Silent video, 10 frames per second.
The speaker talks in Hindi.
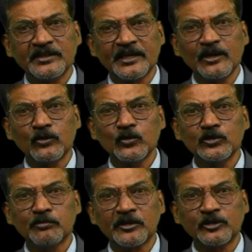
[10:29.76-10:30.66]
खेलकूद
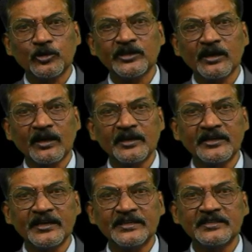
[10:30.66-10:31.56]
प्रतियोगिता का
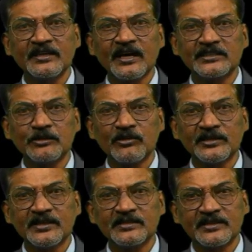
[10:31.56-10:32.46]
डीआईजी राजीव
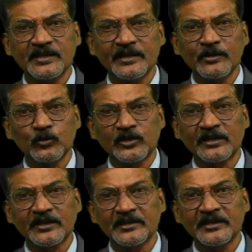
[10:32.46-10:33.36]
रंजन सिंह ने
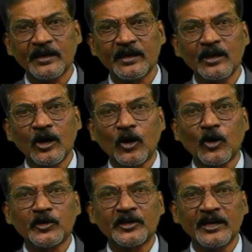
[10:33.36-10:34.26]
उद्घाटन किया
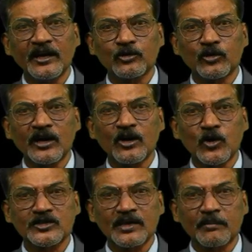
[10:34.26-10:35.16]
और खिलाड़ियों का
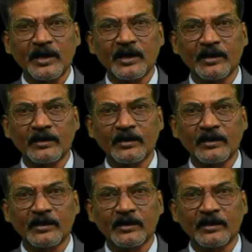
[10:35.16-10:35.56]
हौसला बढ़ाया